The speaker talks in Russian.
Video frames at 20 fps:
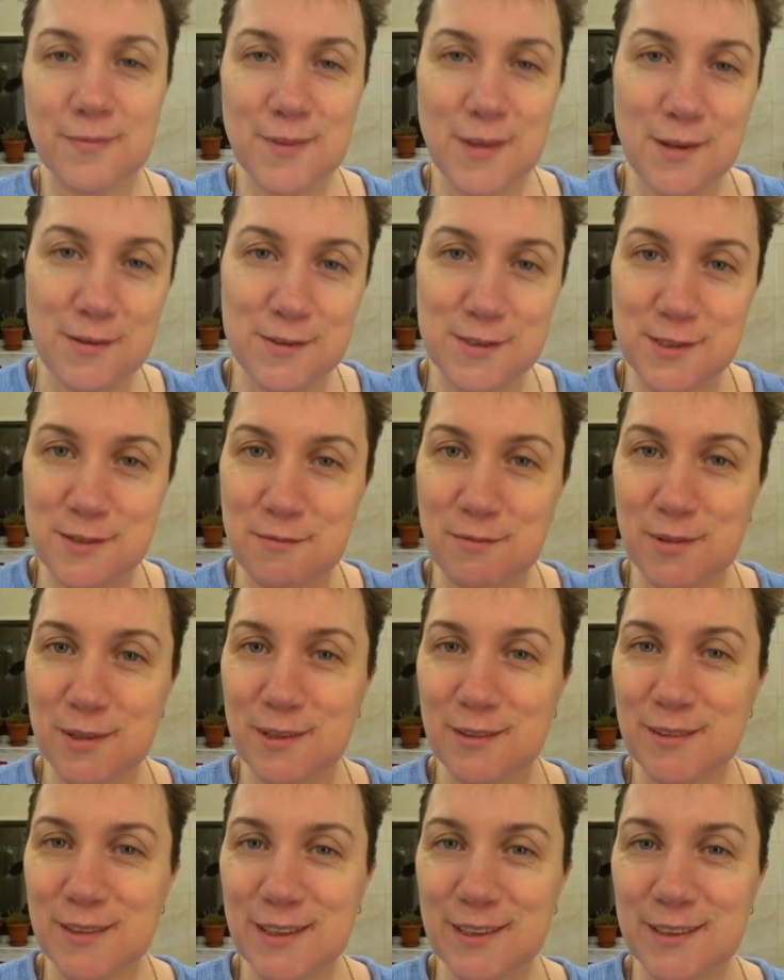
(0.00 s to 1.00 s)
Всем
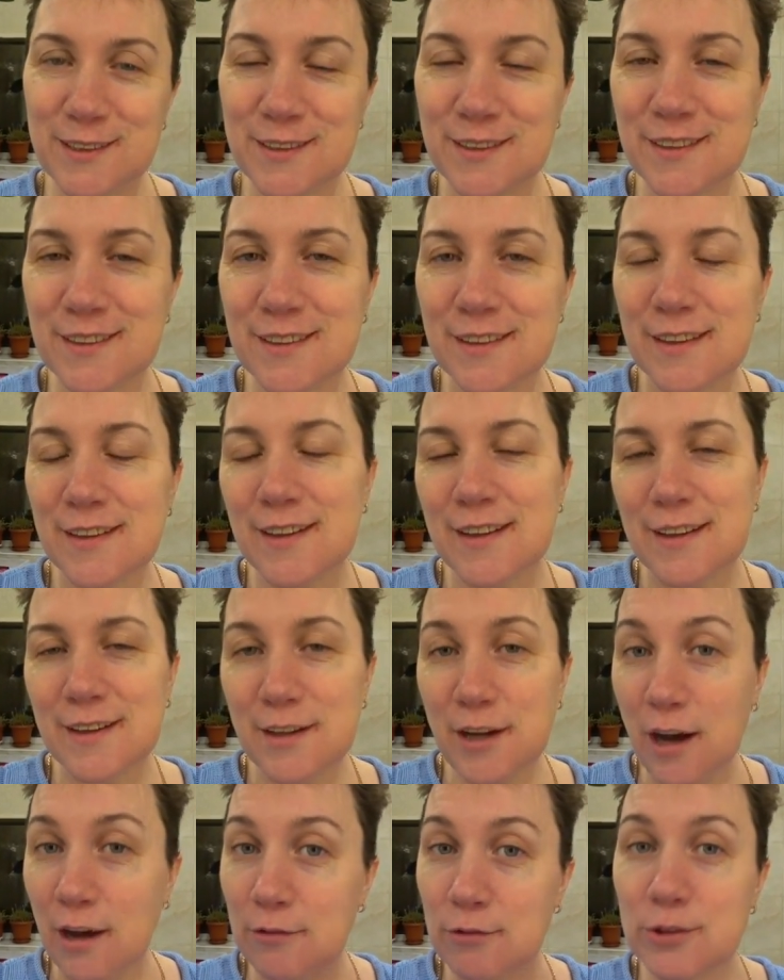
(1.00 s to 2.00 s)
привет!
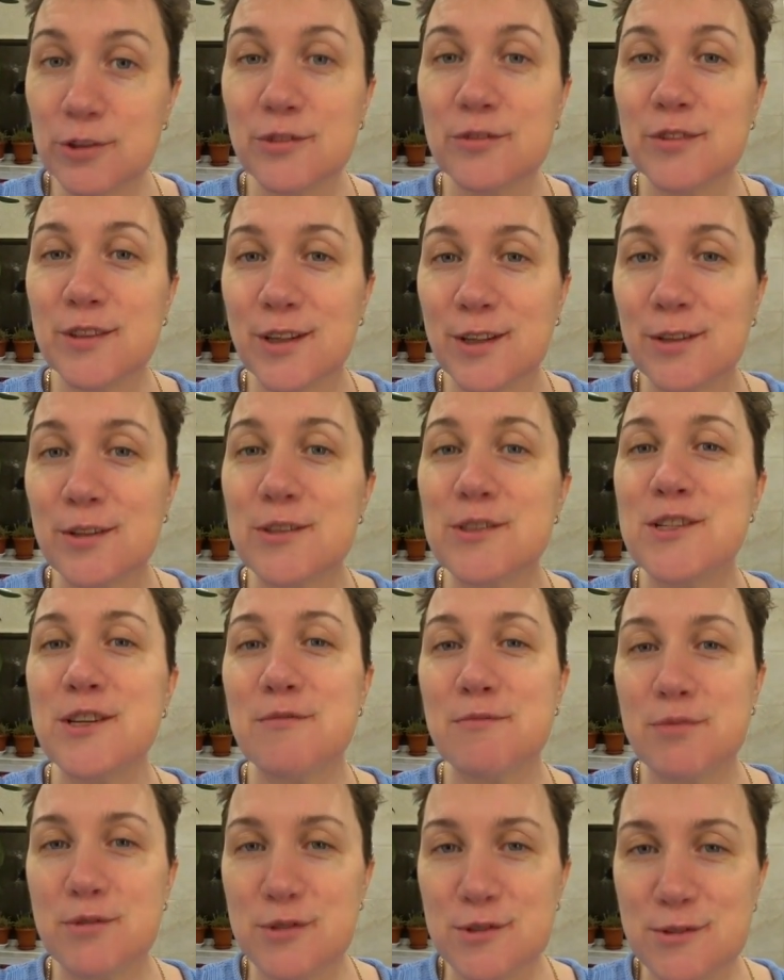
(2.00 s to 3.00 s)
А вот и второй день
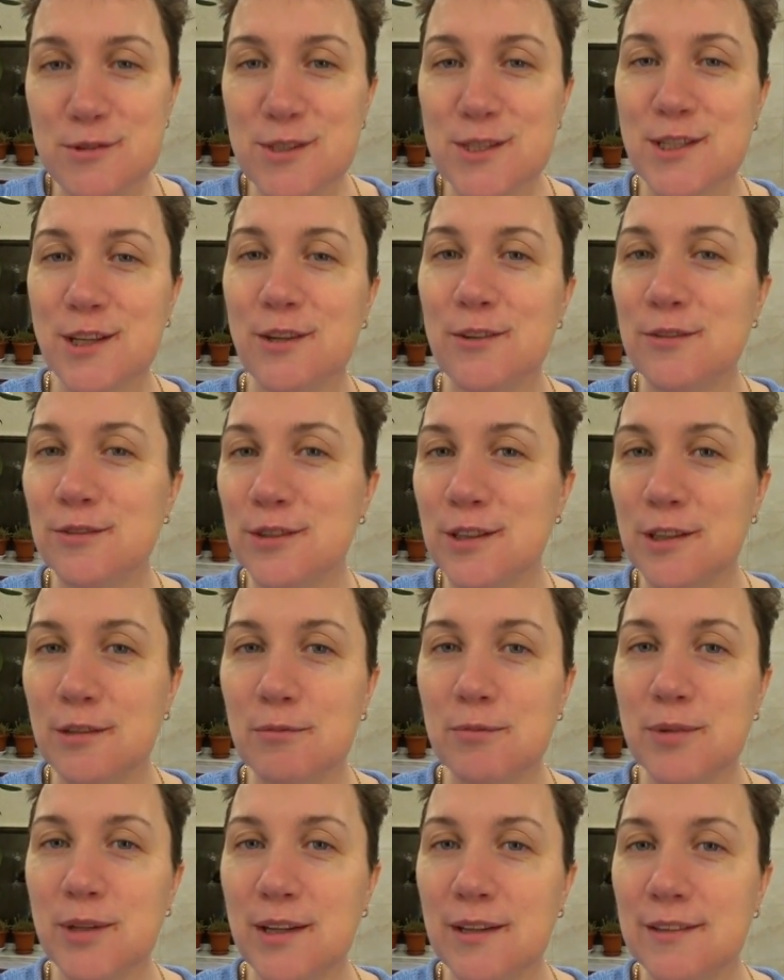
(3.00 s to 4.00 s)
после установки
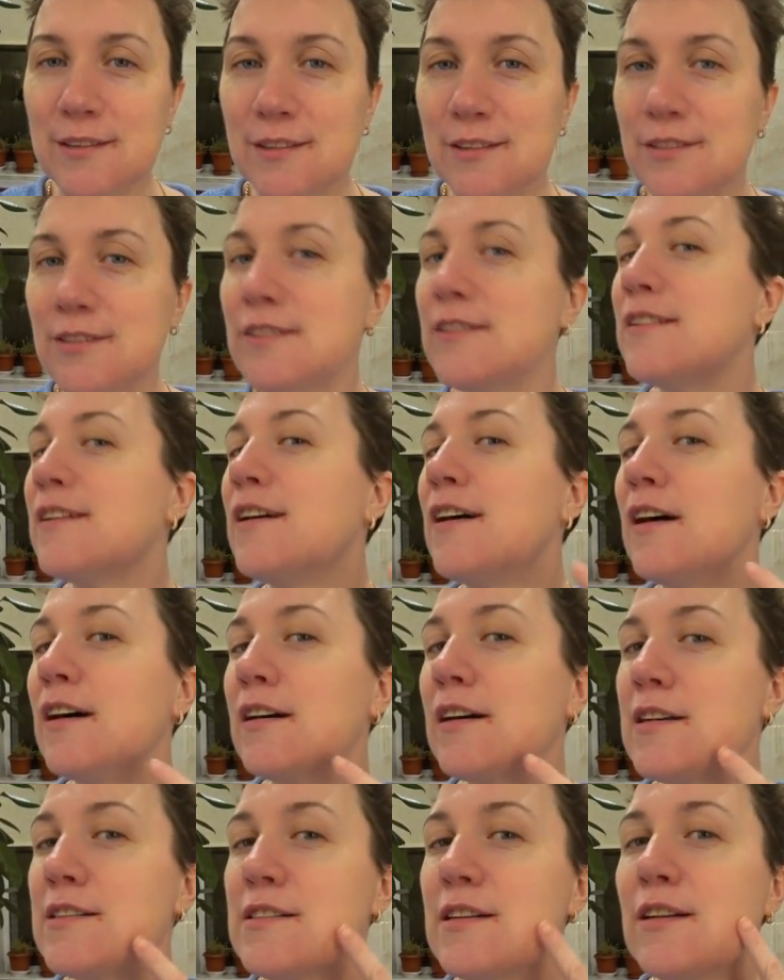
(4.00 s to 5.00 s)
имплантов.
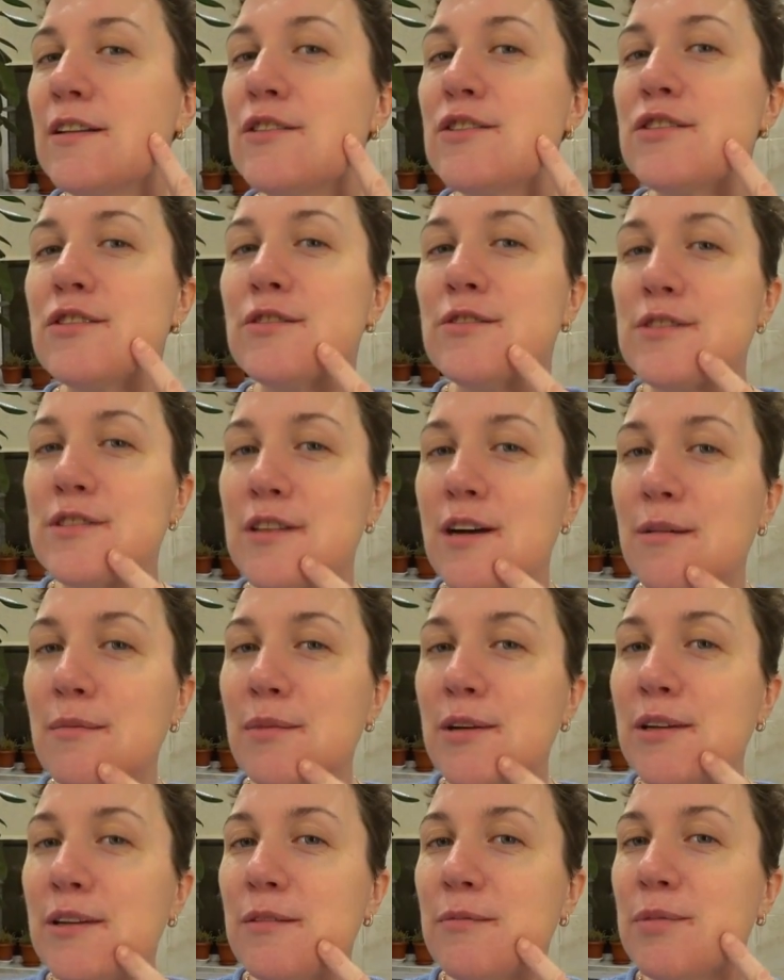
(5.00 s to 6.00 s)
Оказалось, что
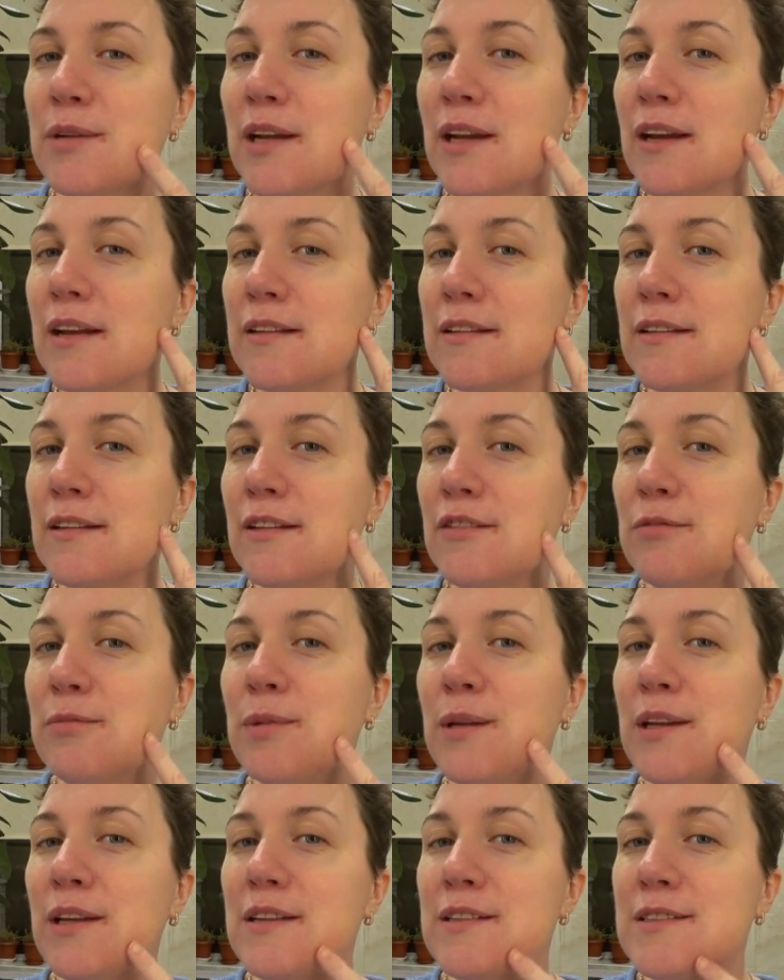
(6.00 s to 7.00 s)
самое неприятное
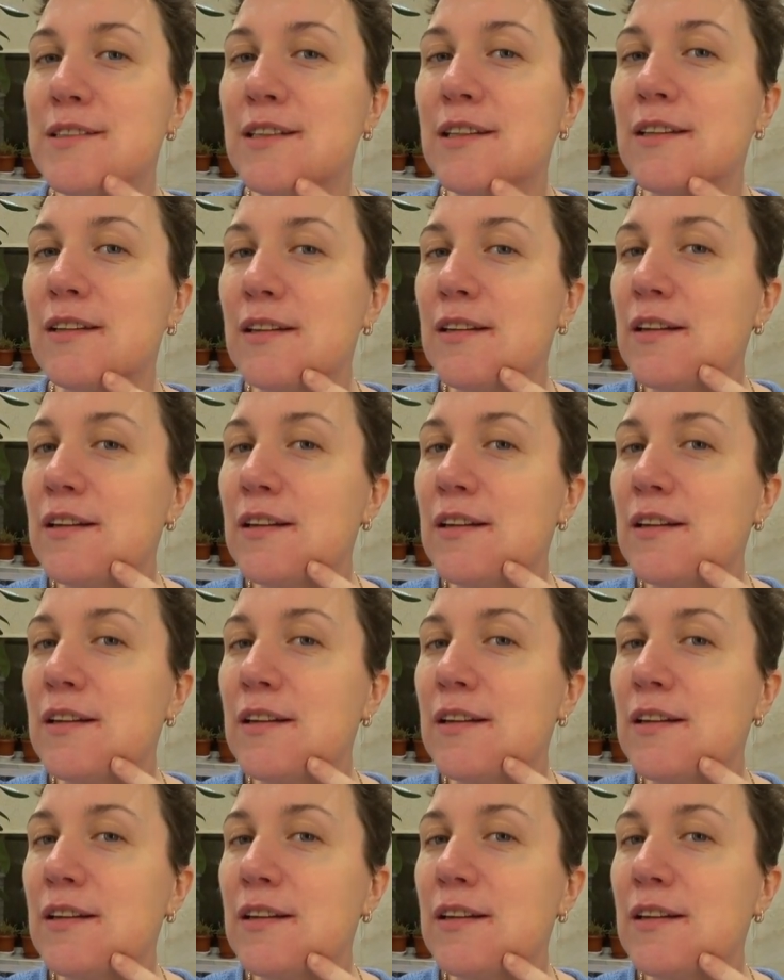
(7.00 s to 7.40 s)
впереди.